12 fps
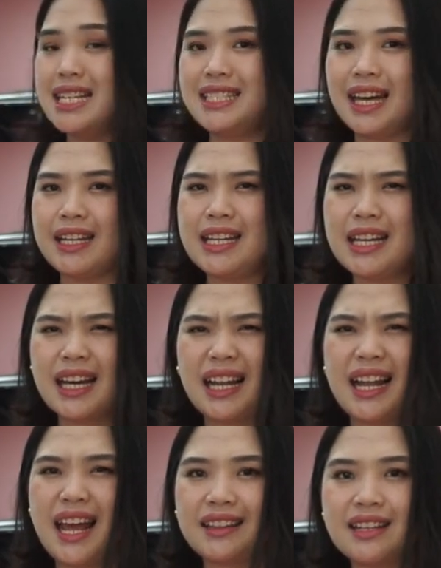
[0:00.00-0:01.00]
jadi
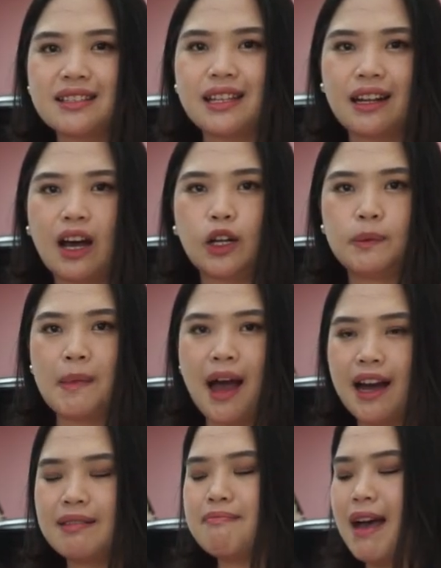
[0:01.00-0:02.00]
kelihatan stand out
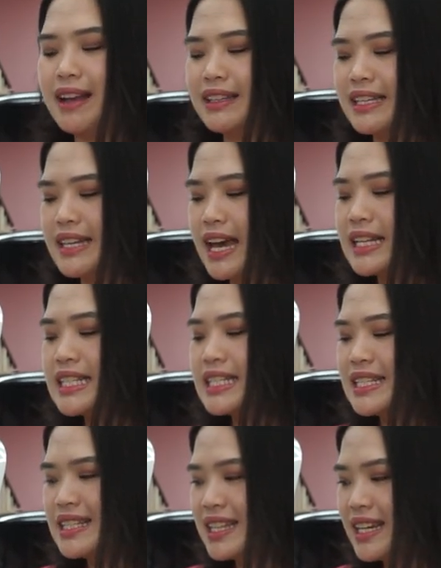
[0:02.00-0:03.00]
banget bagian
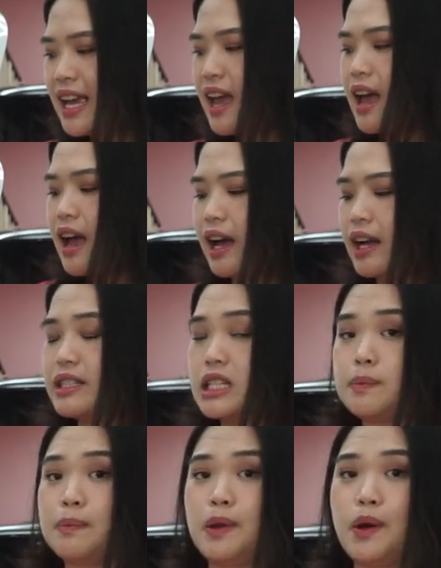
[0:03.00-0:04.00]
si kaca
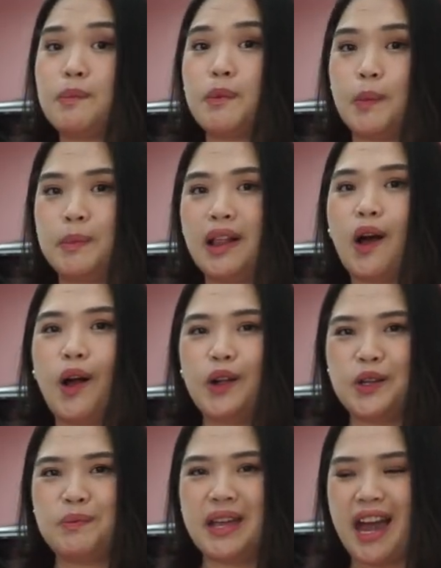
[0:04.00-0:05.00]
spion mobil all new